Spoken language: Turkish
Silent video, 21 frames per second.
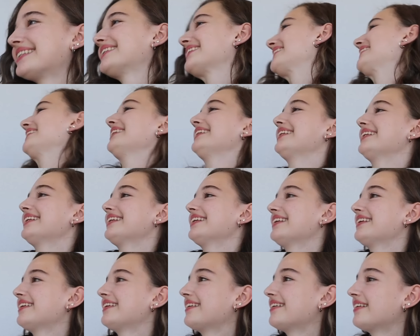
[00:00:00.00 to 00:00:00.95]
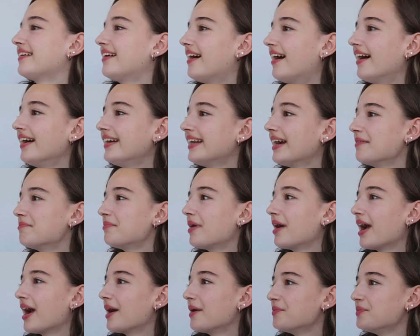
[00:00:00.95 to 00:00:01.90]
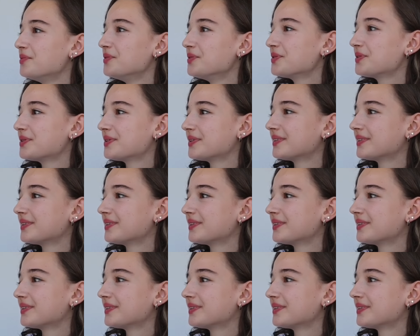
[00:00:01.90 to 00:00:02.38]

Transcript: Bayağı büyük. Aynen bayağı büyük.